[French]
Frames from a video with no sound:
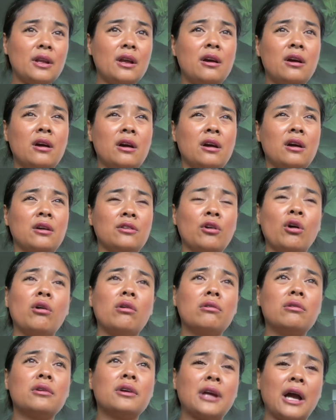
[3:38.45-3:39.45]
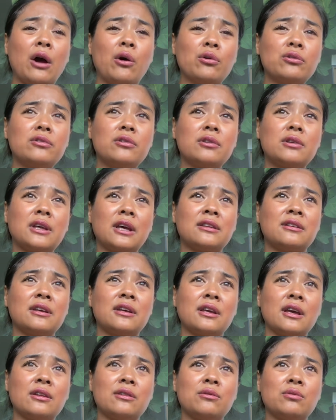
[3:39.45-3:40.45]
Euh, non, 40, 4 et
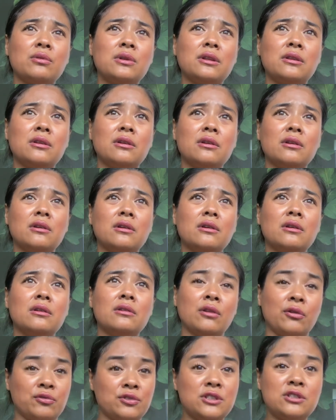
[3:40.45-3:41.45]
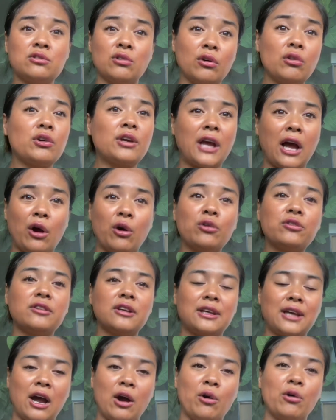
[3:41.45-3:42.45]
4, 8, 9, non, 40 et
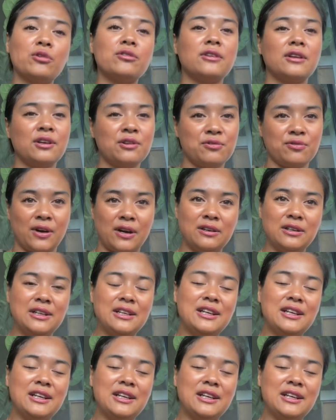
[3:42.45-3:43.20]
40 et 20.